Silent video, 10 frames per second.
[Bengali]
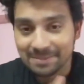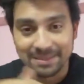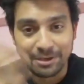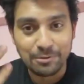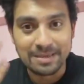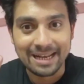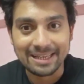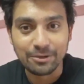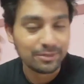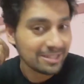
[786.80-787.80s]
মানে খুব
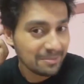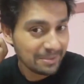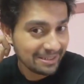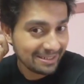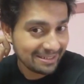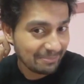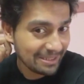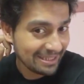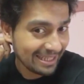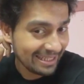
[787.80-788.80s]
ইয়ার্কি করেছিলাম প্রীতি
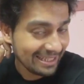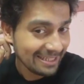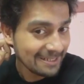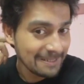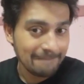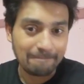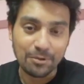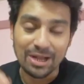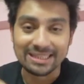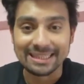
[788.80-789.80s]
প্রীতিকে নিয়ে
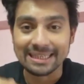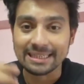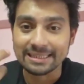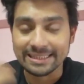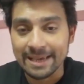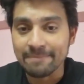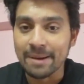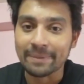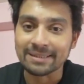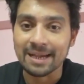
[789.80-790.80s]
তো আজকে সেম
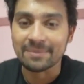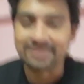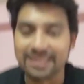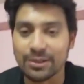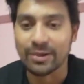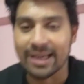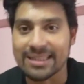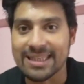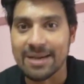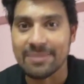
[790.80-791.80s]
ব্যাপারটা আমার সাথে হয়ে
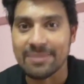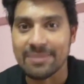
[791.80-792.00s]
গেছে আমি এই